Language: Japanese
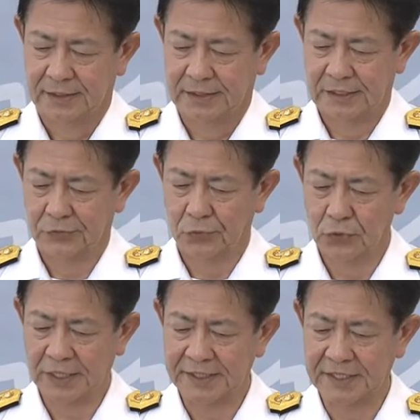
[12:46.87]
あの
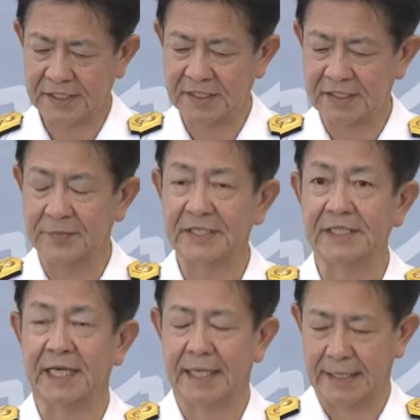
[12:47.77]
今回、請求させまし
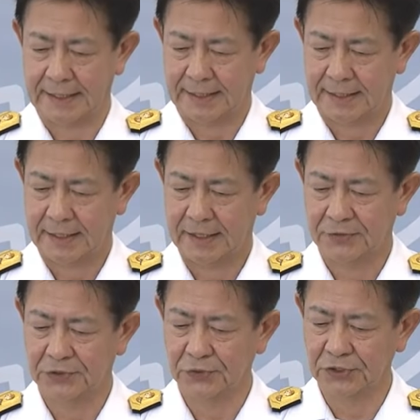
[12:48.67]
た
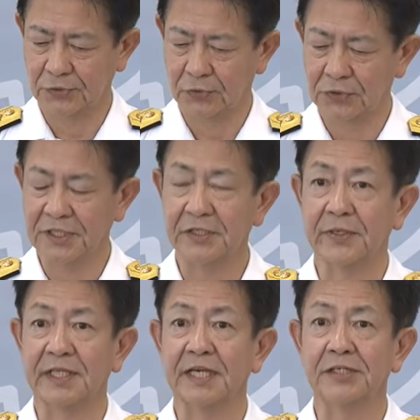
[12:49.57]
不祥事の根底に
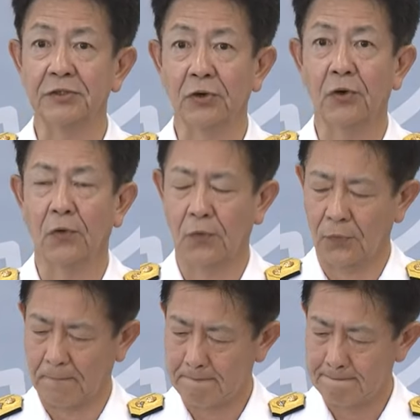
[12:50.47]
は隊員の
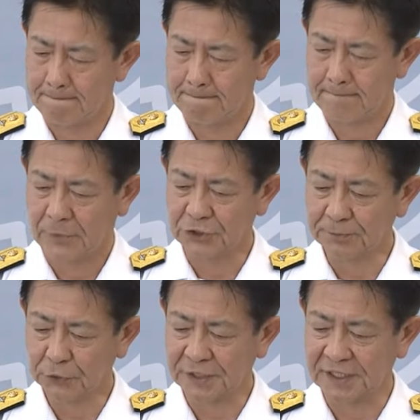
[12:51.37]

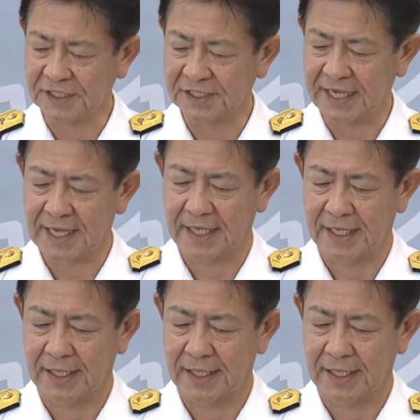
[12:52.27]
順法精神や